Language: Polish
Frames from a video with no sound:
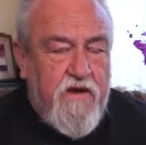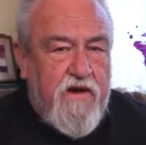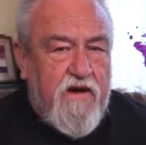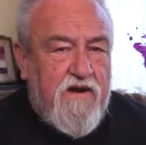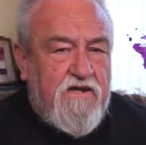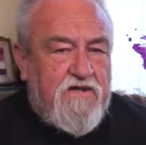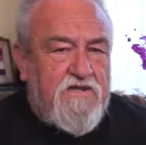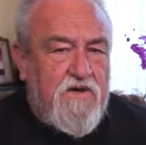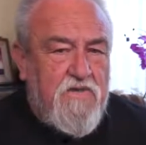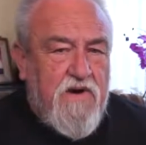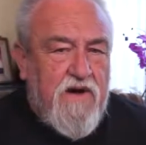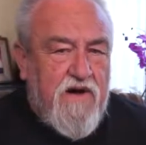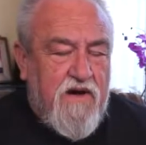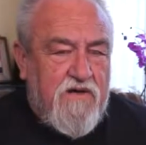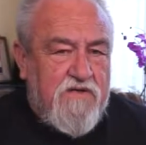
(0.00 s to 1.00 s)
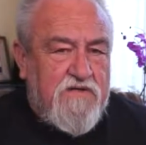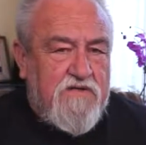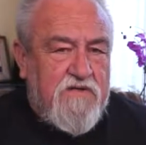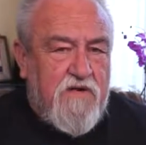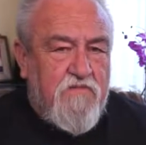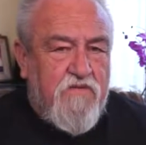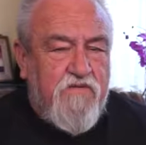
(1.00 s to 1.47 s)
ale cała
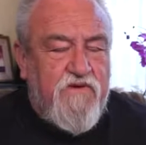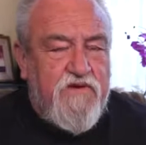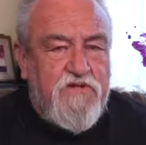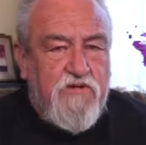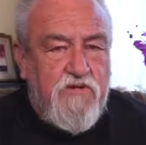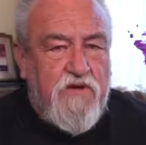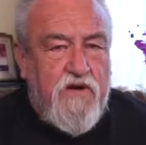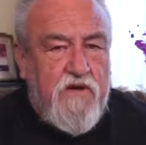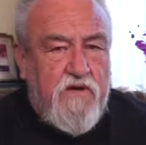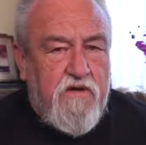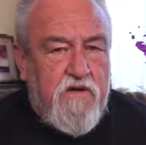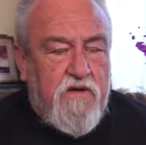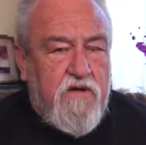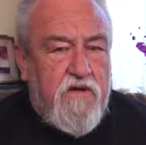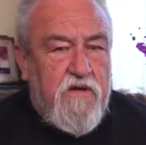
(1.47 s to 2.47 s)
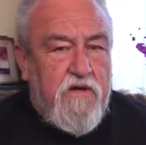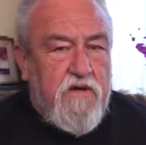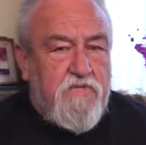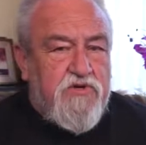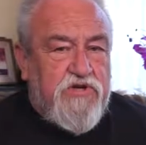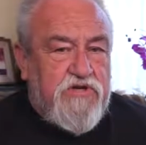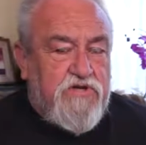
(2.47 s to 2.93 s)
akcja prowadzona
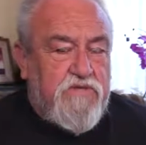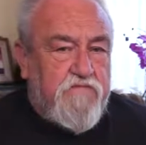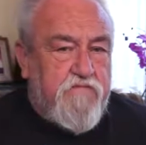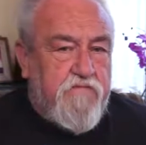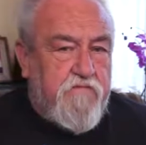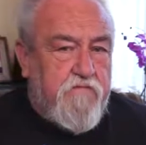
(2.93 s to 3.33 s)
przez